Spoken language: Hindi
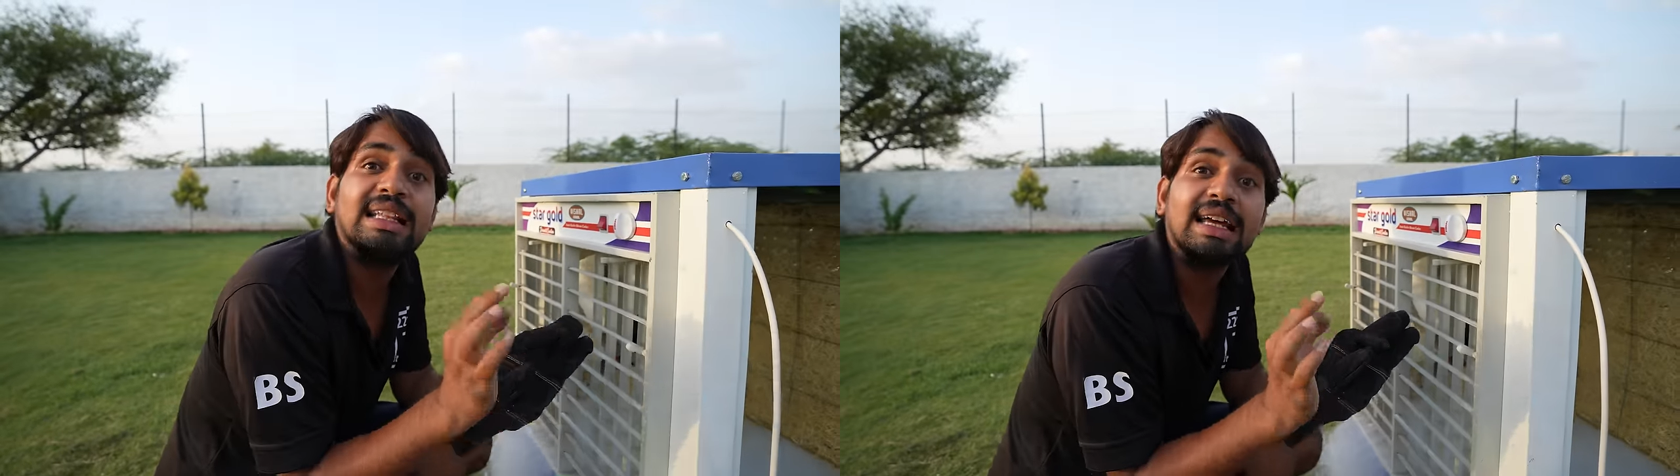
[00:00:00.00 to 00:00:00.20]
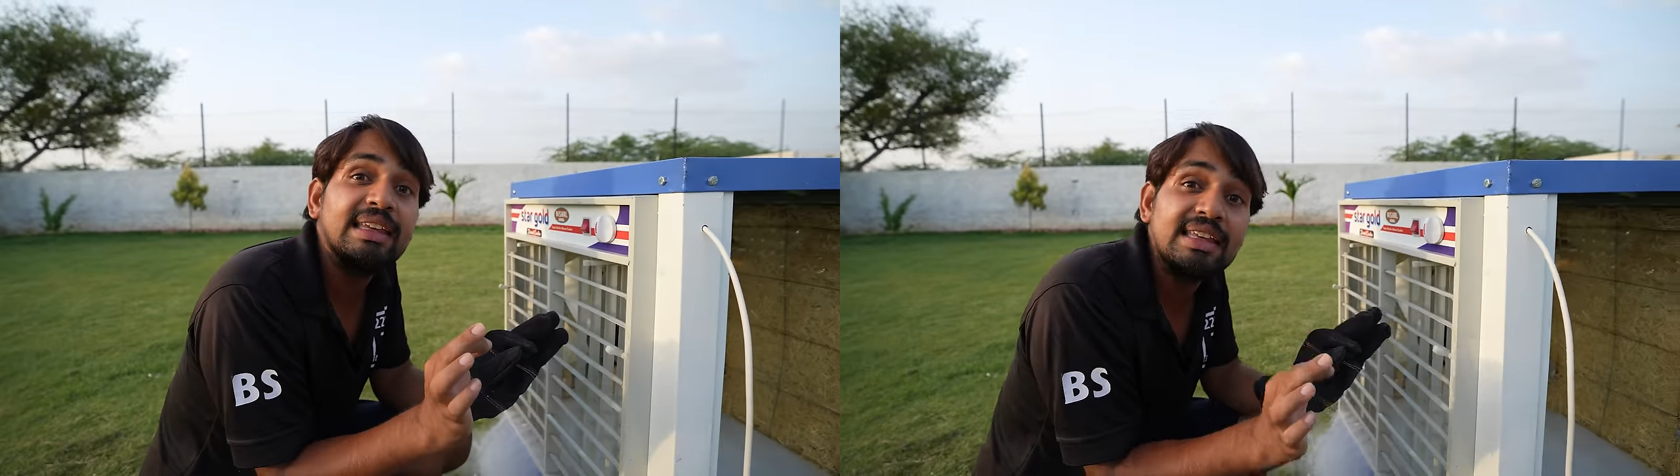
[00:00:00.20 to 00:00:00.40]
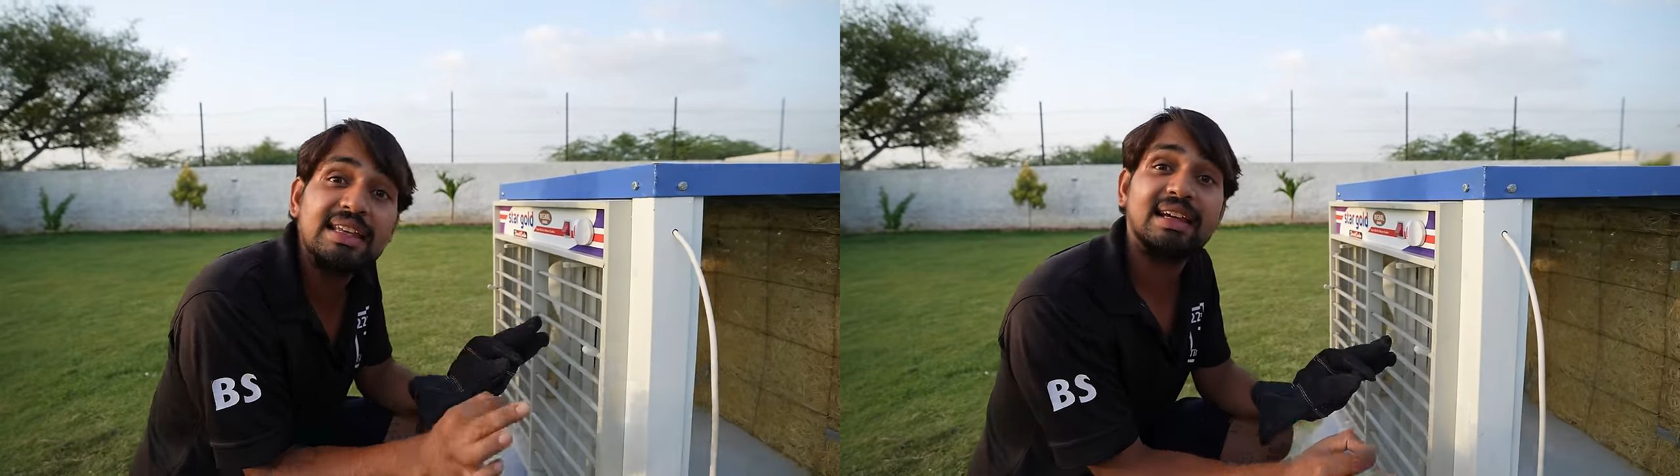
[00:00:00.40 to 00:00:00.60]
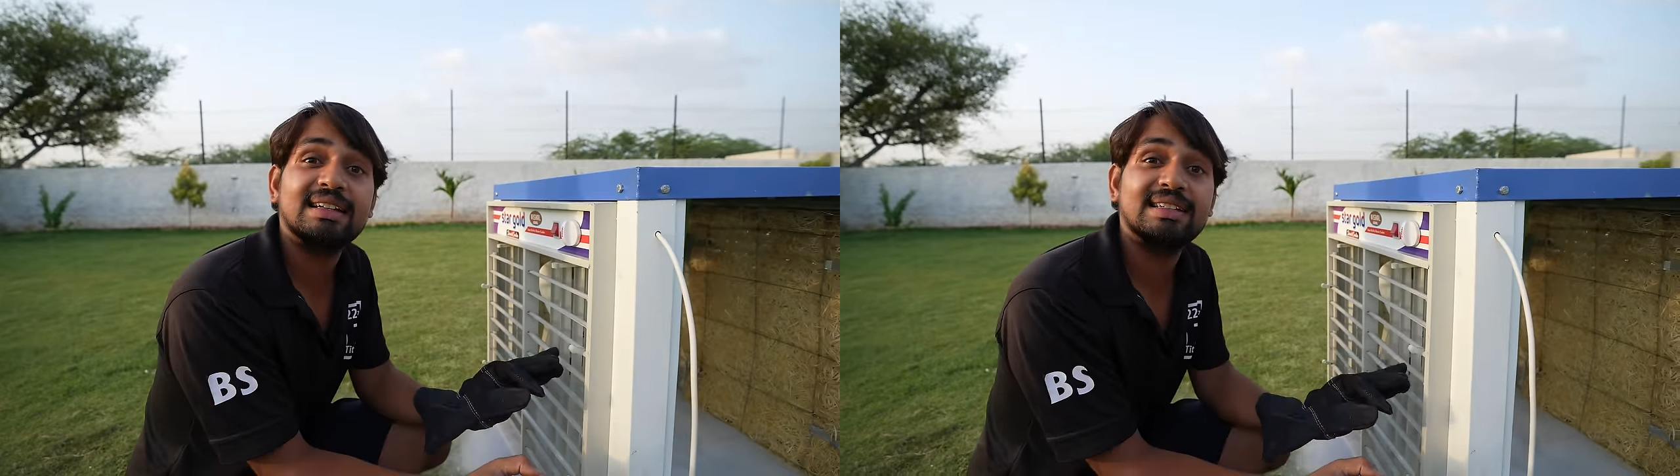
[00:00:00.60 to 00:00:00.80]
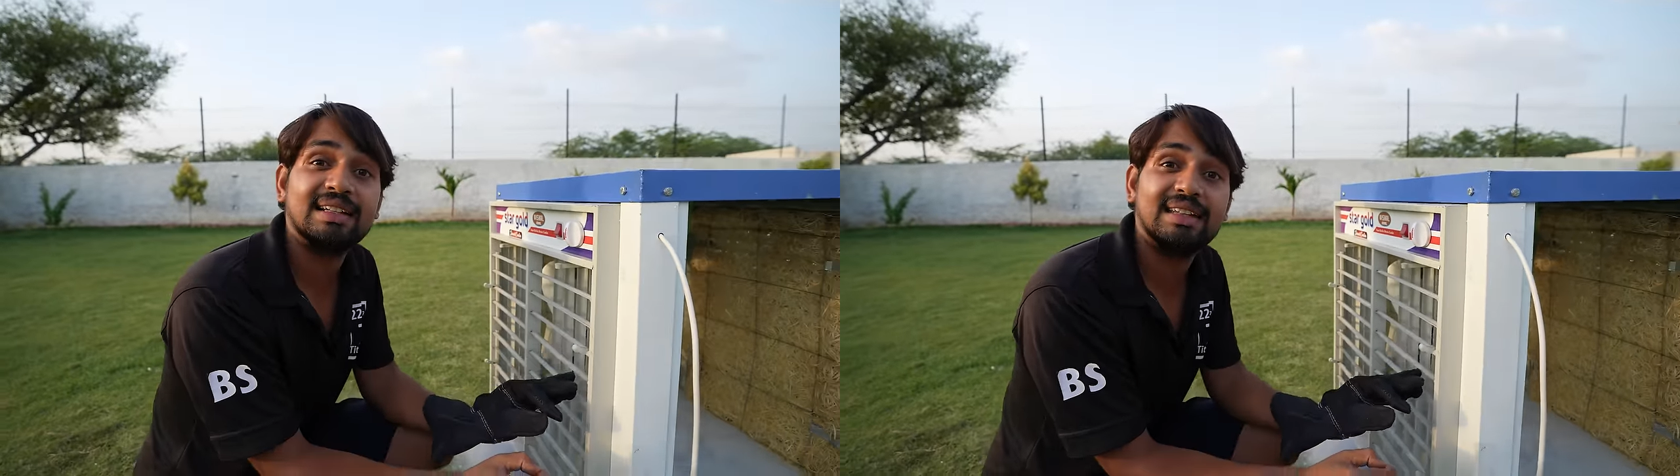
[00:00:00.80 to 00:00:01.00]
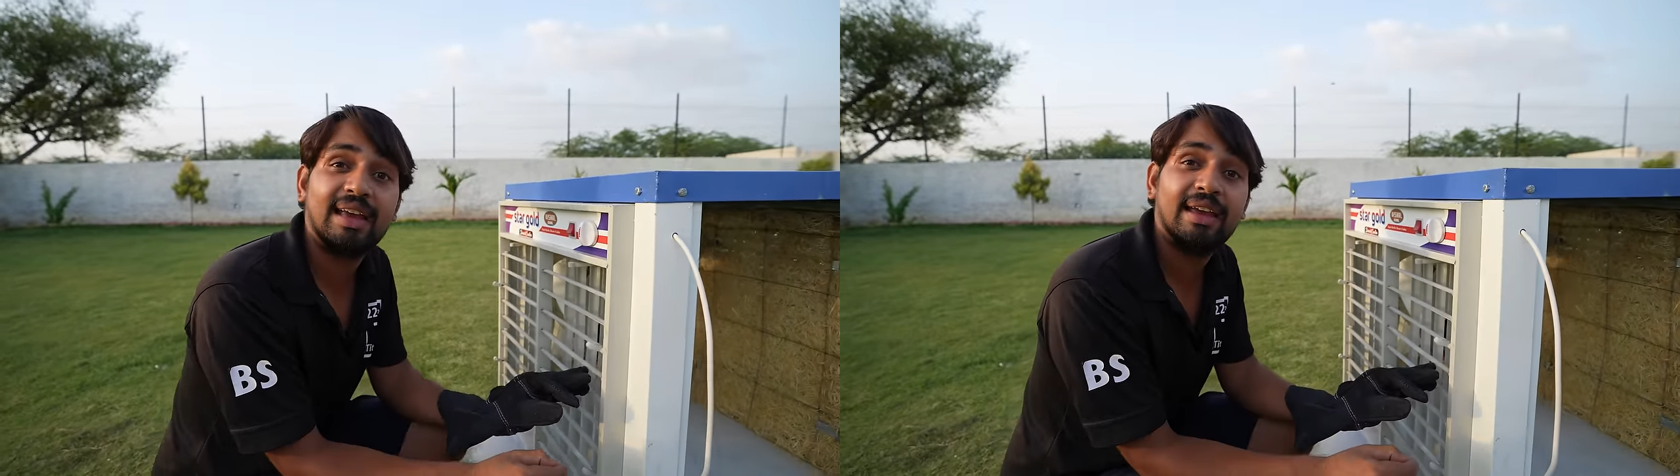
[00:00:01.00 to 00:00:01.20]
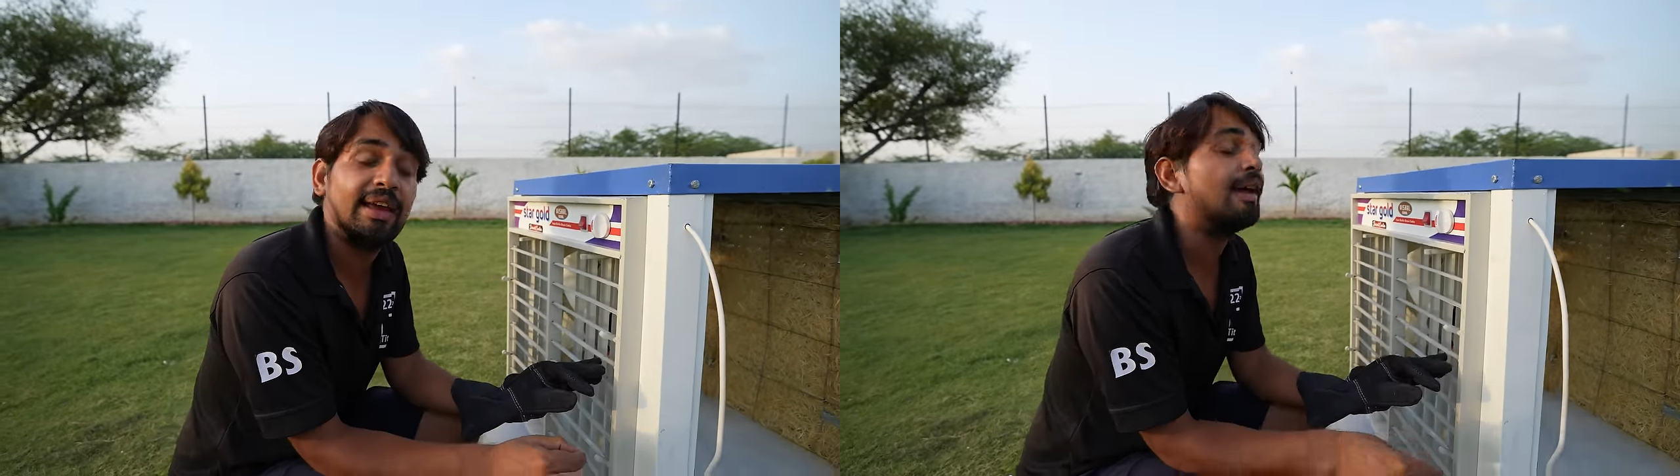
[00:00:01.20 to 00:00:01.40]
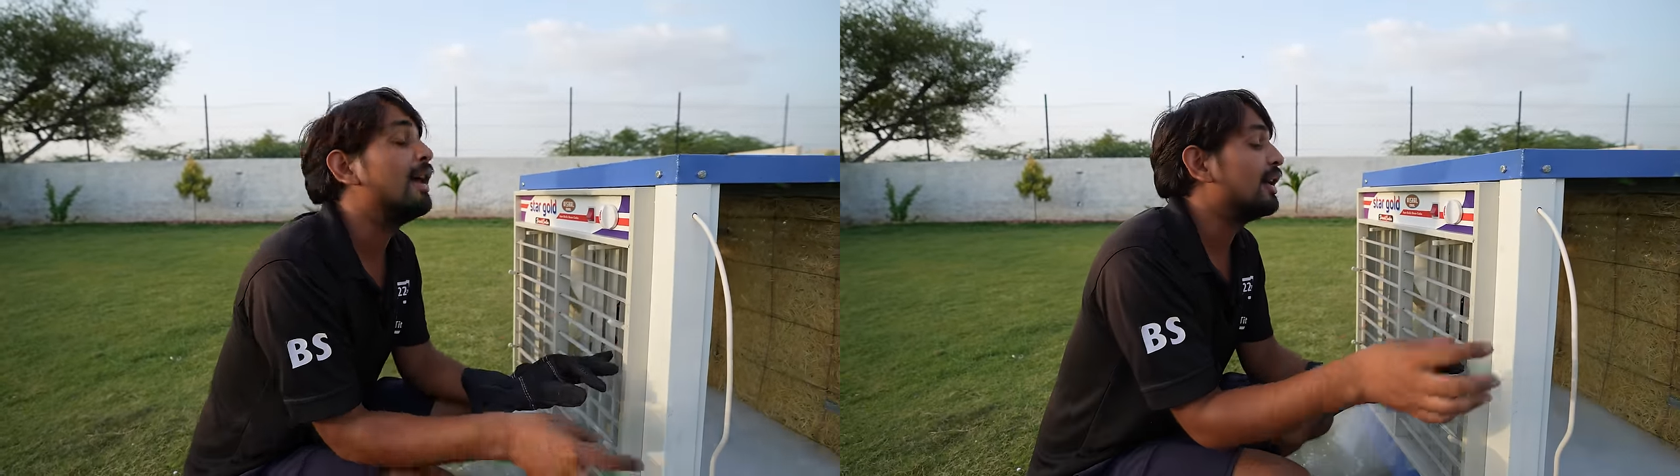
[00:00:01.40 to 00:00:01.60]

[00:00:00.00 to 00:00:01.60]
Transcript: नहीं कर सकते हैं